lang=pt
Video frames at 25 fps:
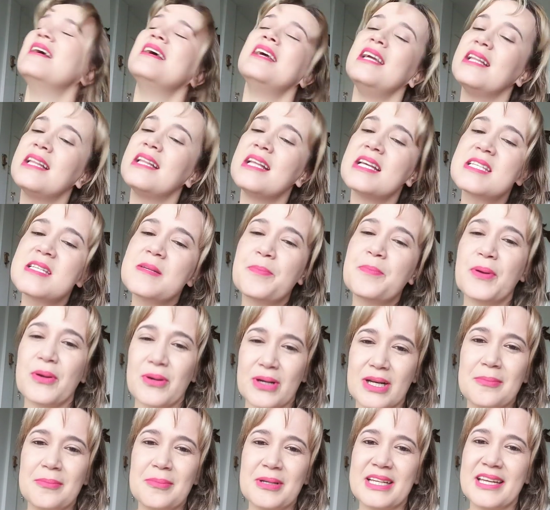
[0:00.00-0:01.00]
E nesse
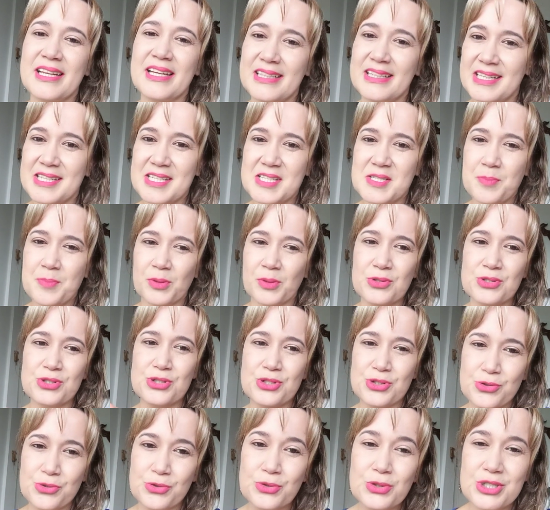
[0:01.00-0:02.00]
programa Keila
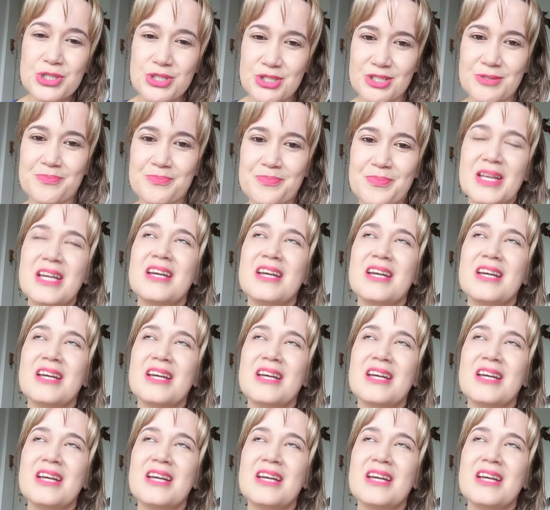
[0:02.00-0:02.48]
Responde de hoje,